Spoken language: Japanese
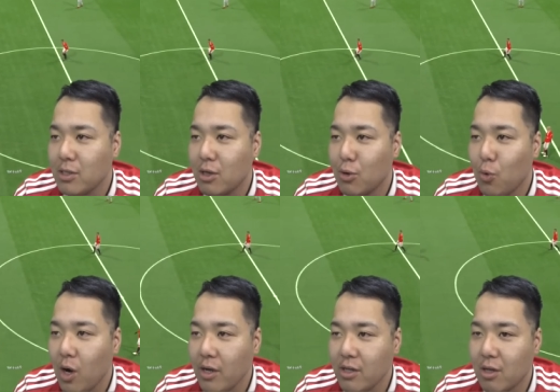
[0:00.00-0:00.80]
スが
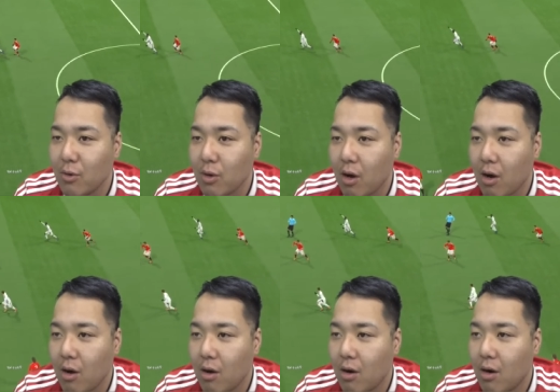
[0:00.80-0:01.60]
弱いんだよな。
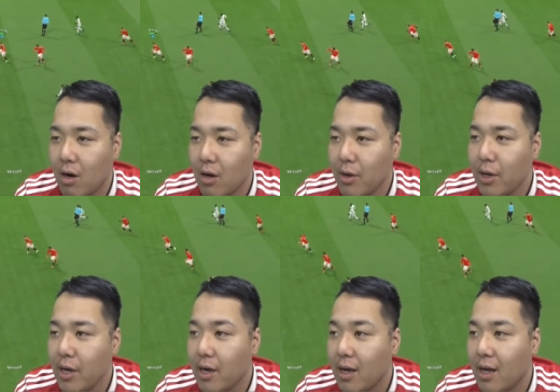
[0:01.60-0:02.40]
え？